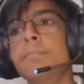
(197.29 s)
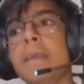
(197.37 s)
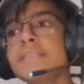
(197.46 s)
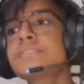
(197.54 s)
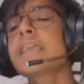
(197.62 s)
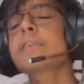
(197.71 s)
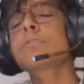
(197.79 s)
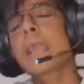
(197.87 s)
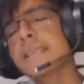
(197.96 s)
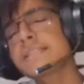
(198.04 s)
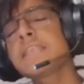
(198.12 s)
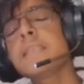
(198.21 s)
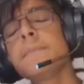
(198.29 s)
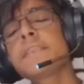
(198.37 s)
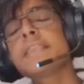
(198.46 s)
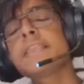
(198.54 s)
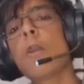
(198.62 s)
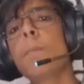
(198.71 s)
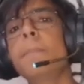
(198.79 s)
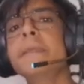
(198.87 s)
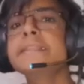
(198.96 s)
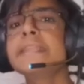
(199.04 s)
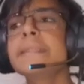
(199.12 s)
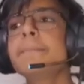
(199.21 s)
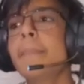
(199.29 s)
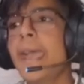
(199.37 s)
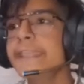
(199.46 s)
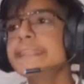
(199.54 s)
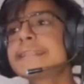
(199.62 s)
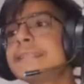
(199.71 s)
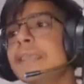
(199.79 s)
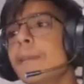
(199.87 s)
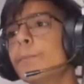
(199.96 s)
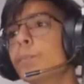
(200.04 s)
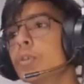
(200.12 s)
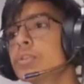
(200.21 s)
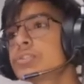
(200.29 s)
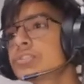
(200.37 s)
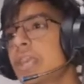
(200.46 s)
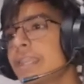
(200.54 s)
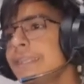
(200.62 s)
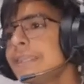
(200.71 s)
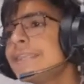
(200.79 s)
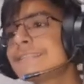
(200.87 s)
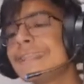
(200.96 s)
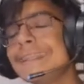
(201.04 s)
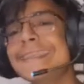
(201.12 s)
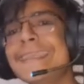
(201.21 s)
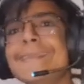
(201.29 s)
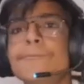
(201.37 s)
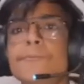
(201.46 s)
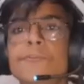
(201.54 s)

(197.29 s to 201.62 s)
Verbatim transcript: भाई चाहे कैसे ही भी किया हो बंदे ने मेहनत की है बहुत सारी इसीलिए